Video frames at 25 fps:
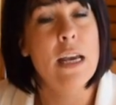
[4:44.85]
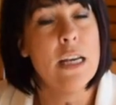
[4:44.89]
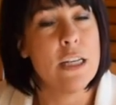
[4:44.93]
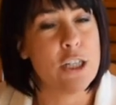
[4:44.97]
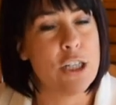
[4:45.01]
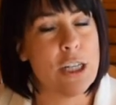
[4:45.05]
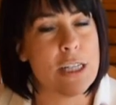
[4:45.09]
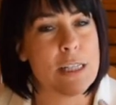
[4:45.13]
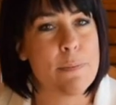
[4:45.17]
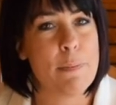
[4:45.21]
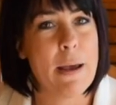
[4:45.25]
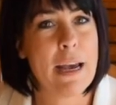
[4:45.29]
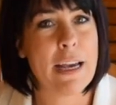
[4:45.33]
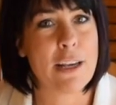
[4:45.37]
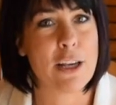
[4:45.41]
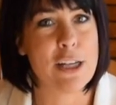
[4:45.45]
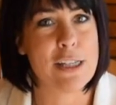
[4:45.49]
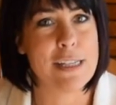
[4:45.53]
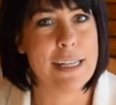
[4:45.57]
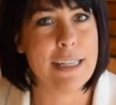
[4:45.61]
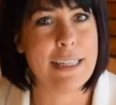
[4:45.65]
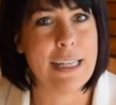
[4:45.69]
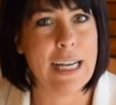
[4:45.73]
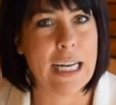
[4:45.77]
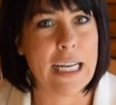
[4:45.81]
J'espère que
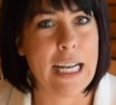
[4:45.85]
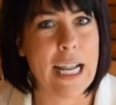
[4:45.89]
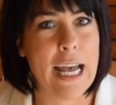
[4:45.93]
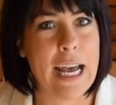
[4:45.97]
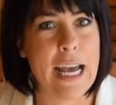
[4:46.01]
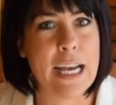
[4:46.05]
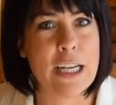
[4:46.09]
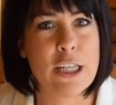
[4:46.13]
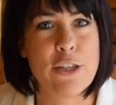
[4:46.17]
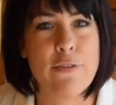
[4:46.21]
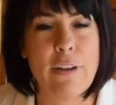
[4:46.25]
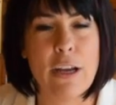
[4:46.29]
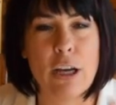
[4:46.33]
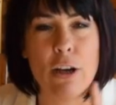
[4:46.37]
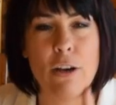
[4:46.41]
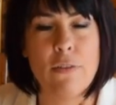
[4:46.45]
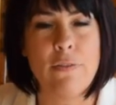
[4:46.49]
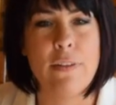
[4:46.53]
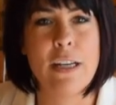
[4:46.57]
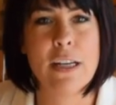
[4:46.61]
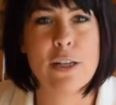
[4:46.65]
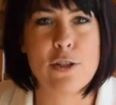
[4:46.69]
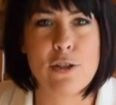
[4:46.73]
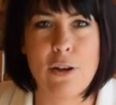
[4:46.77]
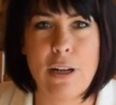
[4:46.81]
c'était clair. Je vais
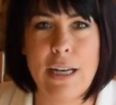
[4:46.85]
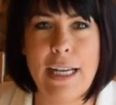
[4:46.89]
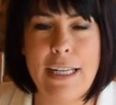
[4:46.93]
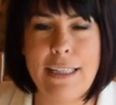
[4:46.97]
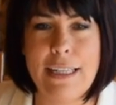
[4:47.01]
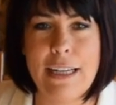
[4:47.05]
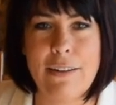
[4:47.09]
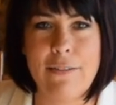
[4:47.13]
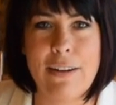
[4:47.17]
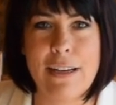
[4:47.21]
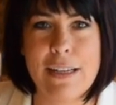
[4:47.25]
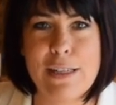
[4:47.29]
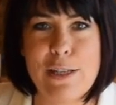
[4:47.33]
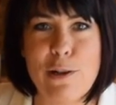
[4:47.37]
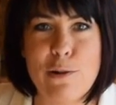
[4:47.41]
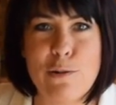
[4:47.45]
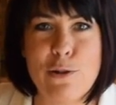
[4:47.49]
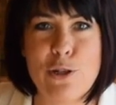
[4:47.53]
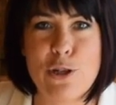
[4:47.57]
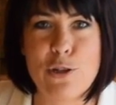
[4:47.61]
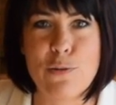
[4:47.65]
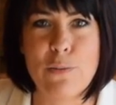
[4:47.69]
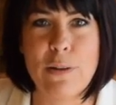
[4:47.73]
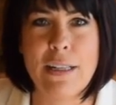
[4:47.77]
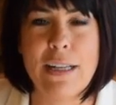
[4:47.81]
revenir sur l'intervention
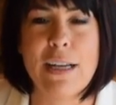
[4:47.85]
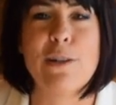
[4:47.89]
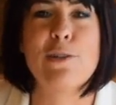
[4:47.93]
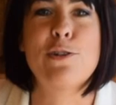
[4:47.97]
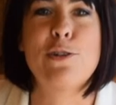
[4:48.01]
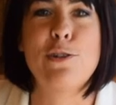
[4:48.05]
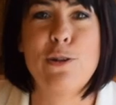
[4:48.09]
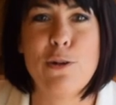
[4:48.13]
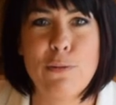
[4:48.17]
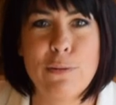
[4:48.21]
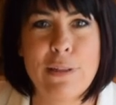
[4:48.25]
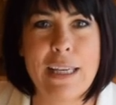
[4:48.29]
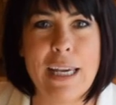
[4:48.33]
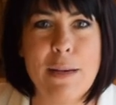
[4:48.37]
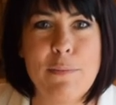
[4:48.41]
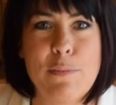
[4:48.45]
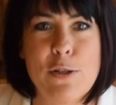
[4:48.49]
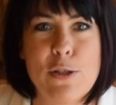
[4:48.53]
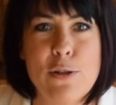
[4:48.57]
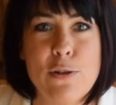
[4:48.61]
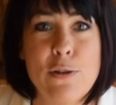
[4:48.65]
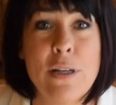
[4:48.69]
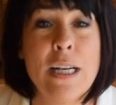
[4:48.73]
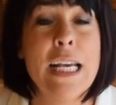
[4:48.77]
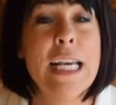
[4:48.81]
du choix dans une autre
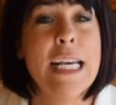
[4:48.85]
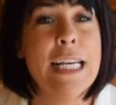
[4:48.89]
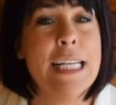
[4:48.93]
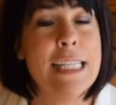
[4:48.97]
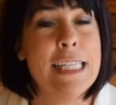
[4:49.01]
capsule.